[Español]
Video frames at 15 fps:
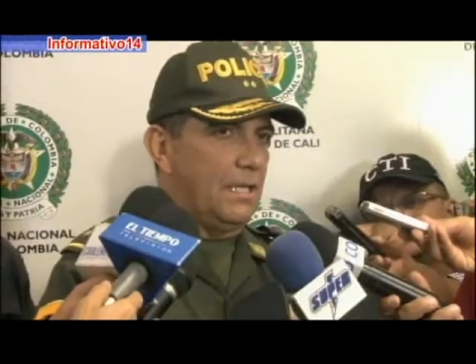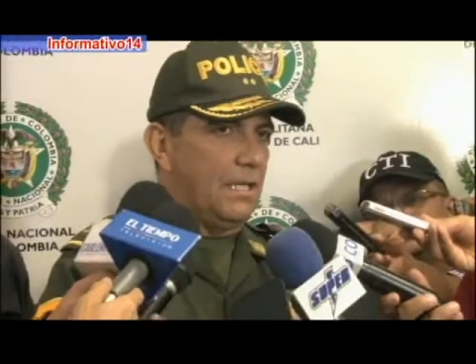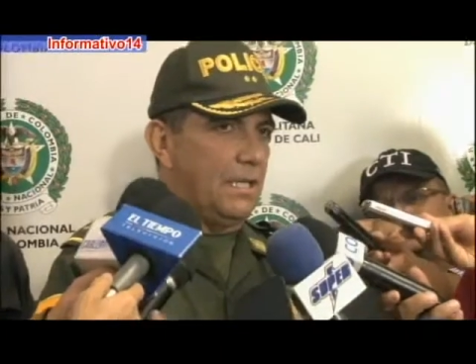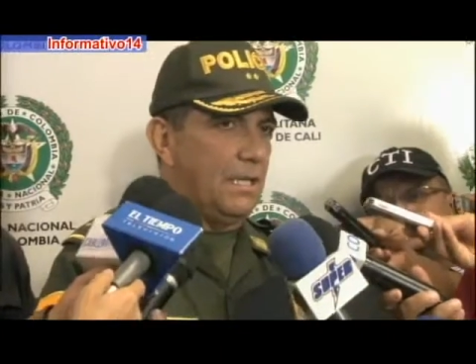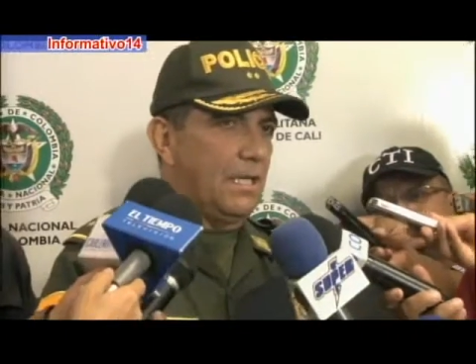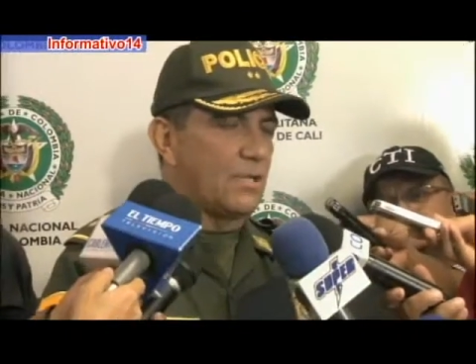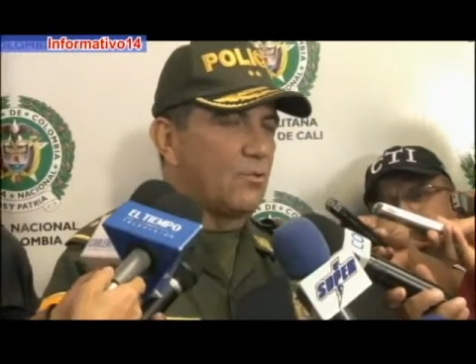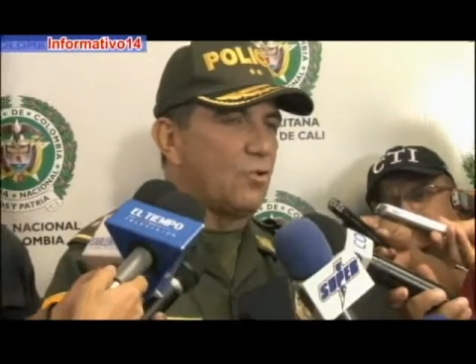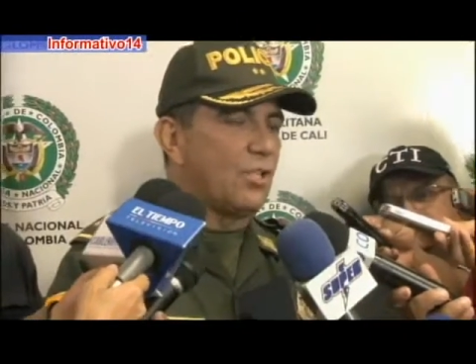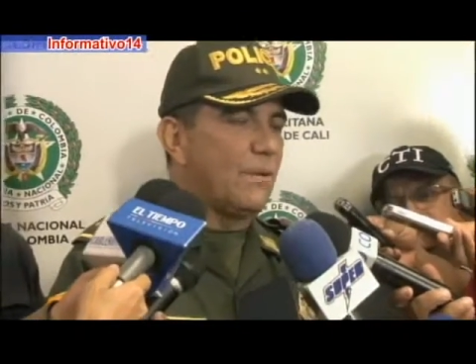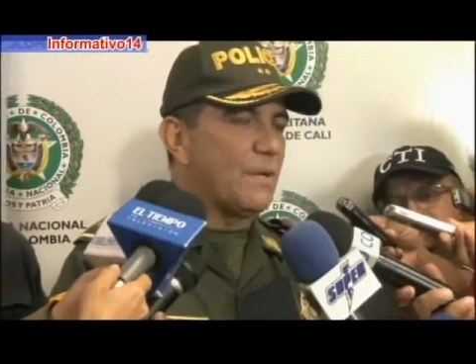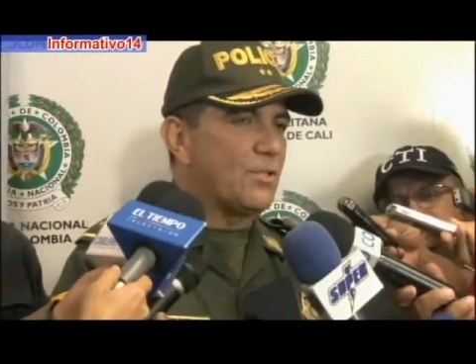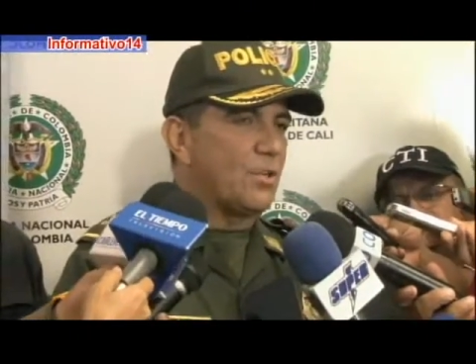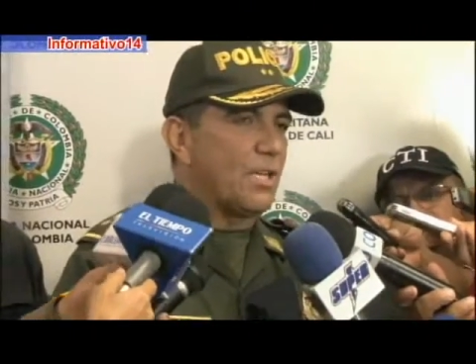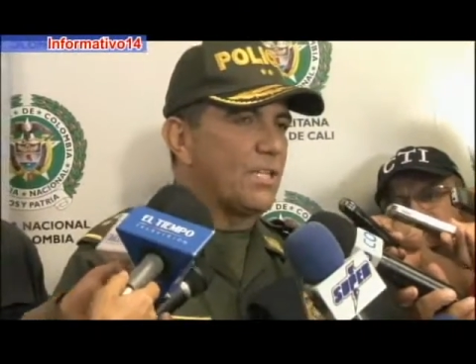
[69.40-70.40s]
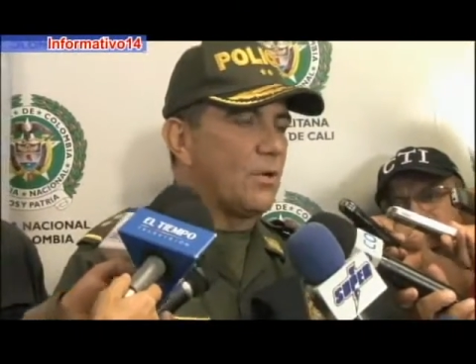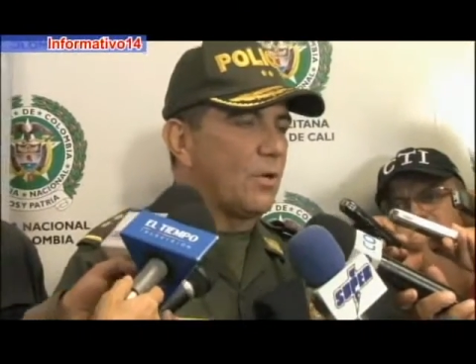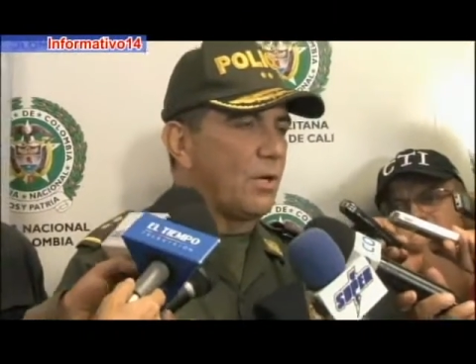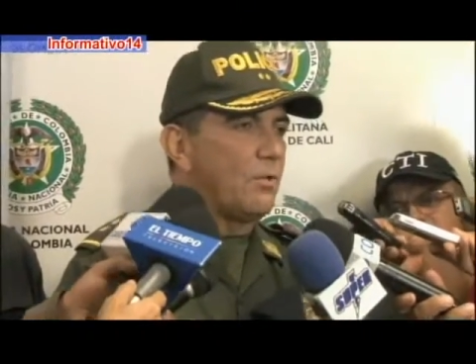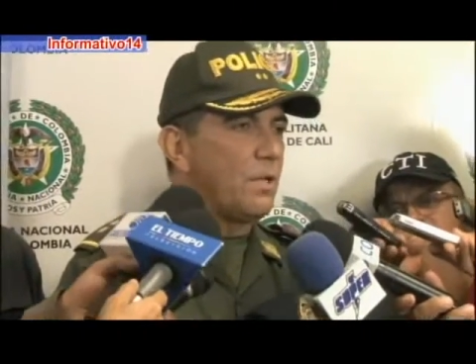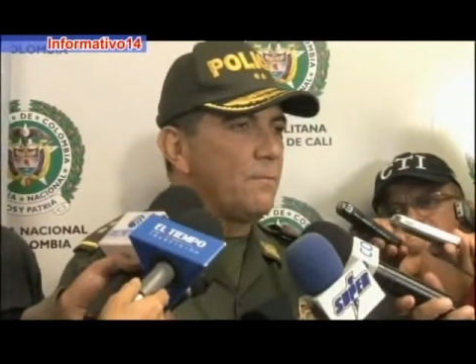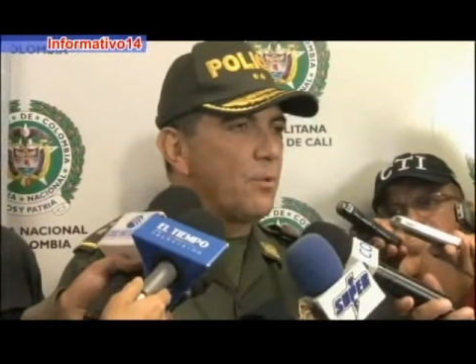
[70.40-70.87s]
En las últimas horas se
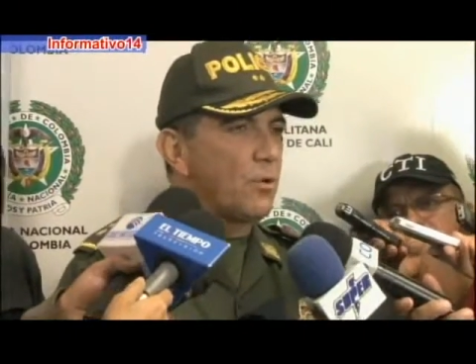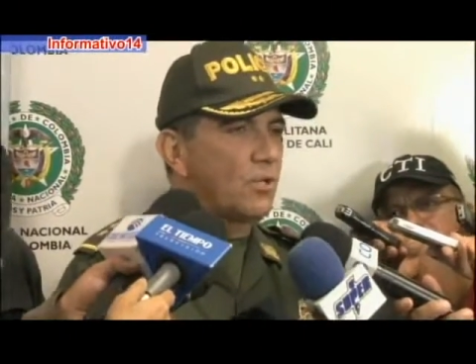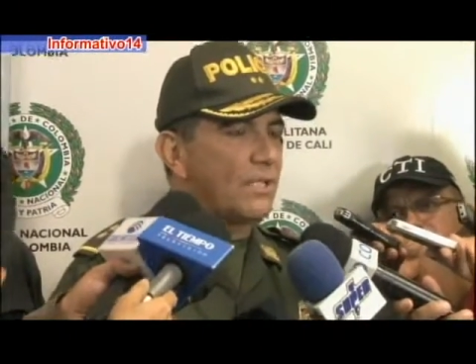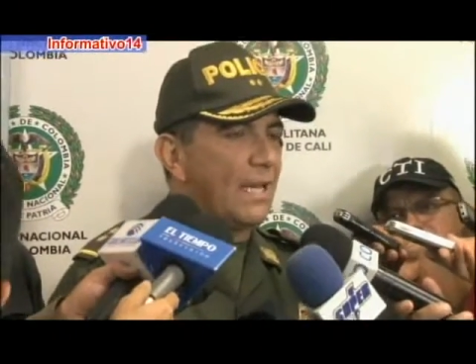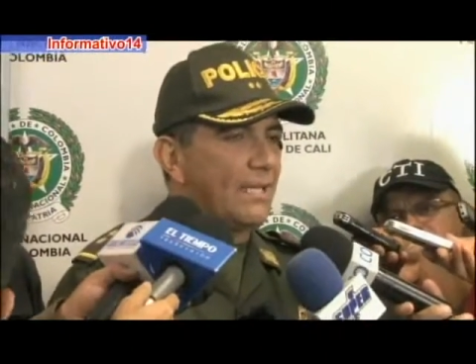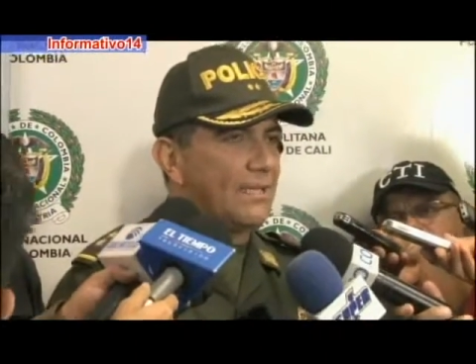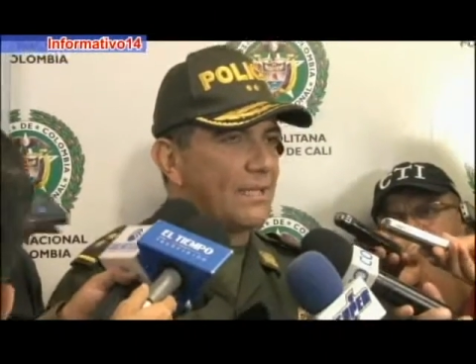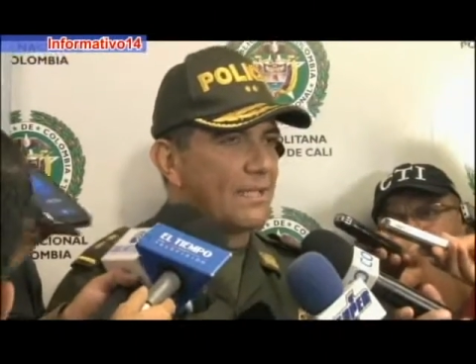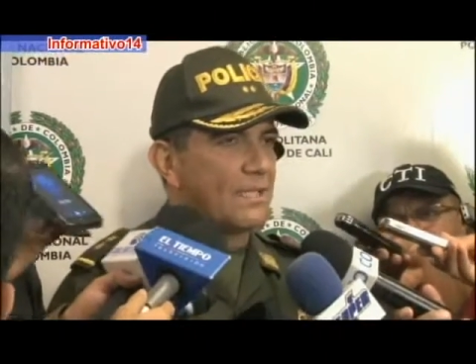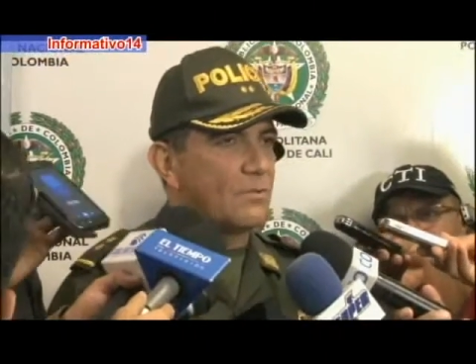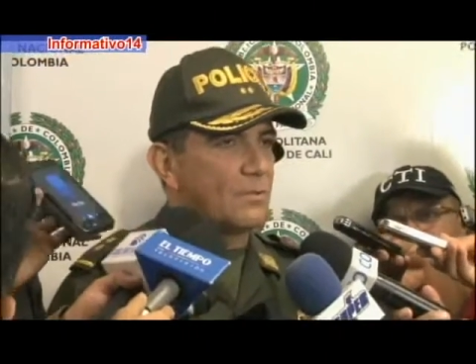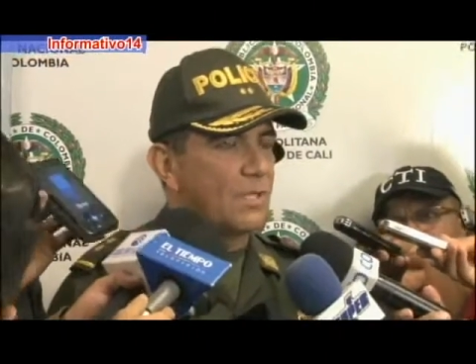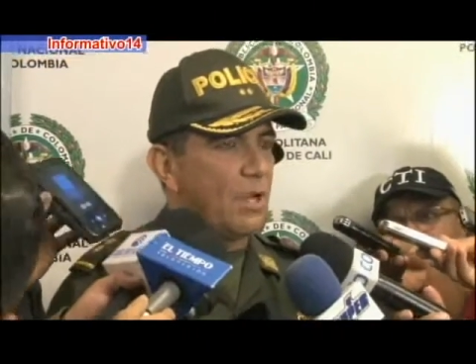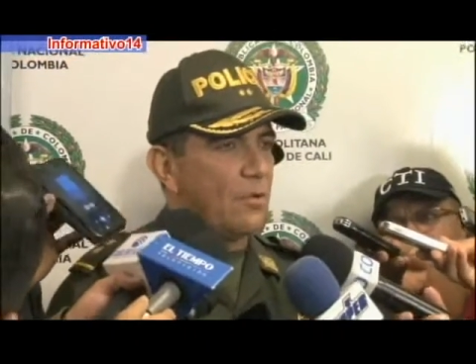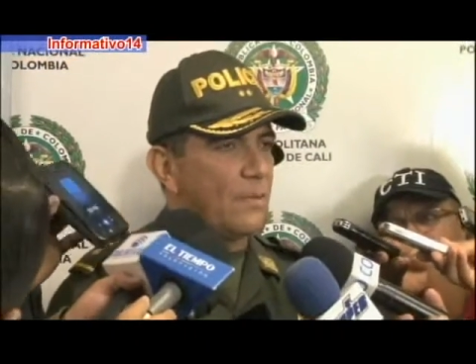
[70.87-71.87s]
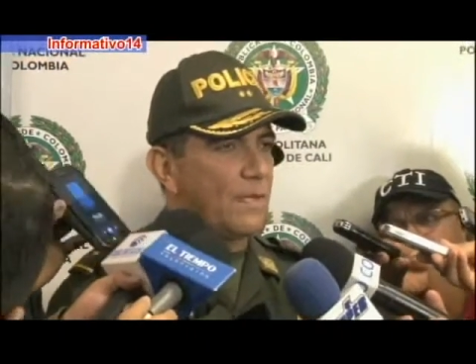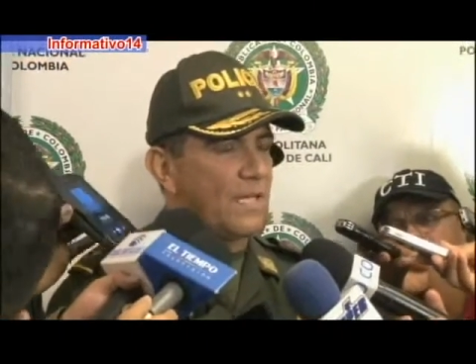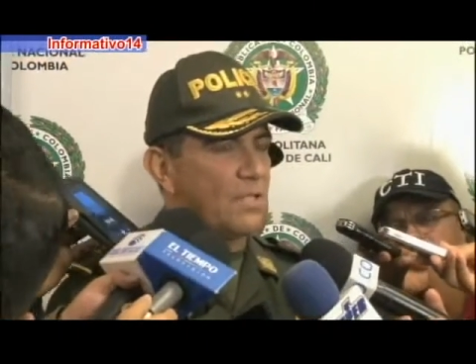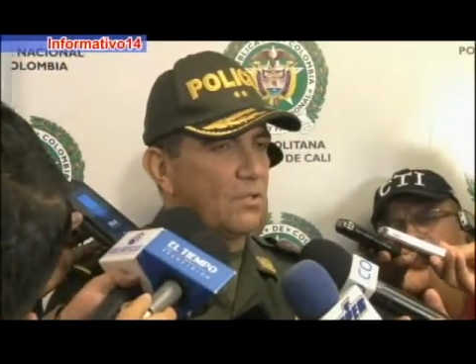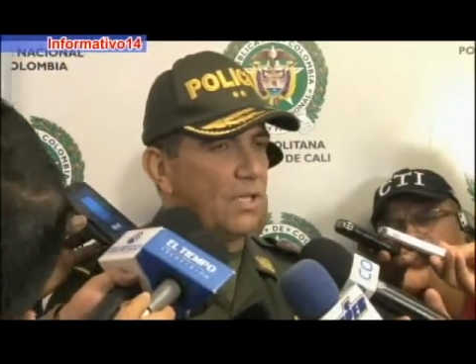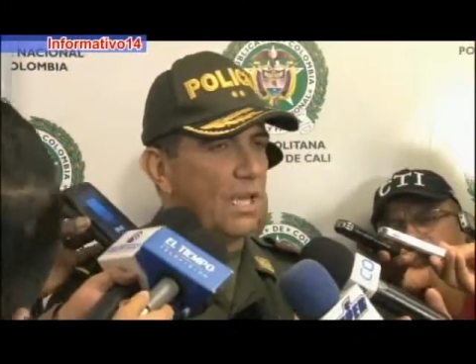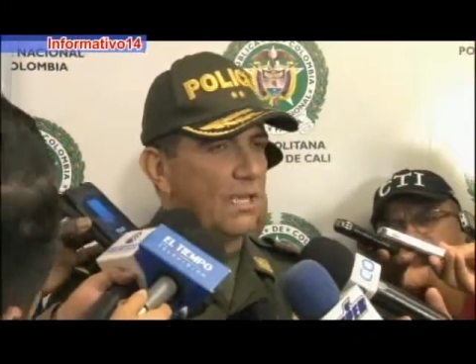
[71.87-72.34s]
logró un importante resultado
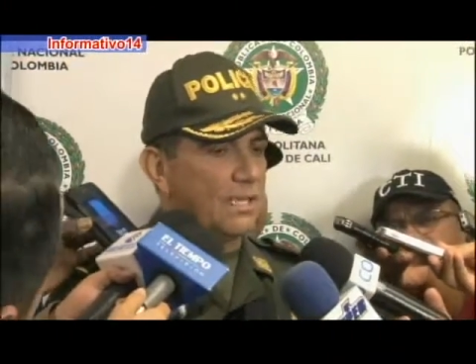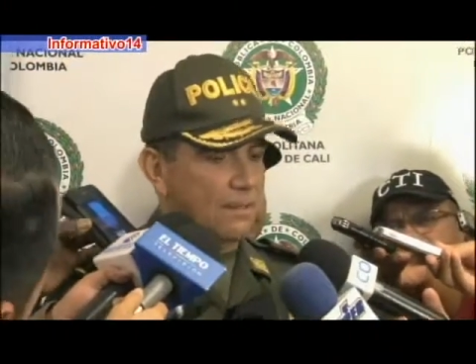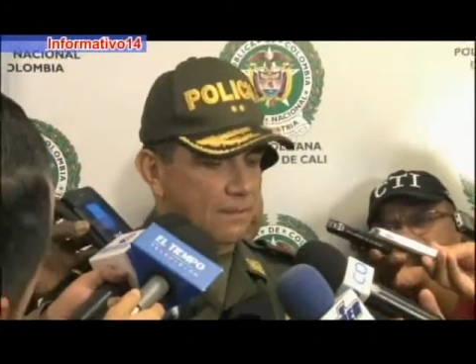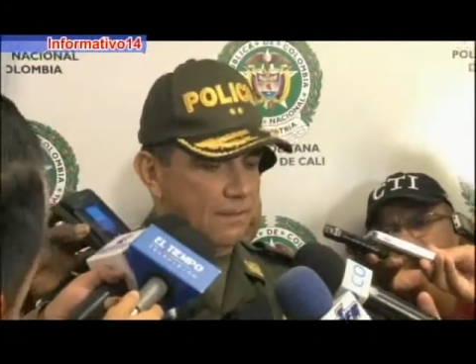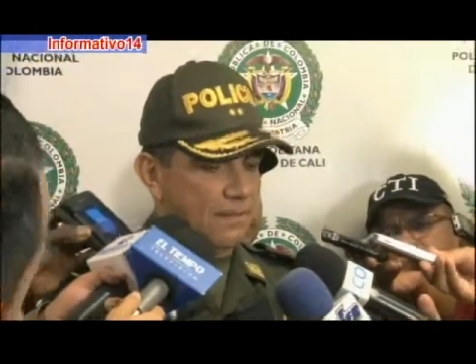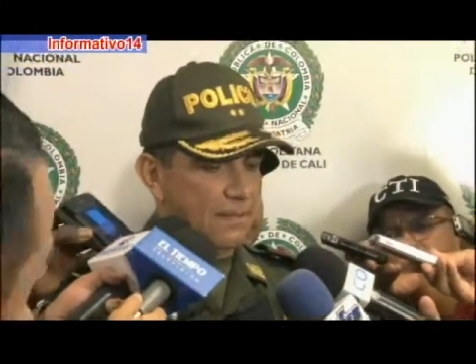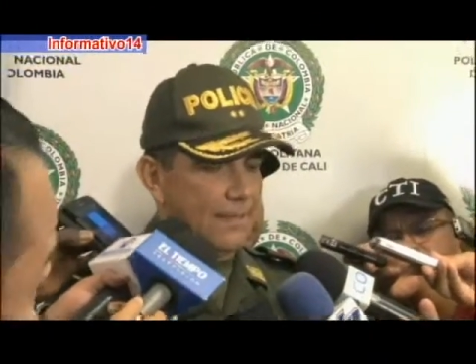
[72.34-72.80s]
operacional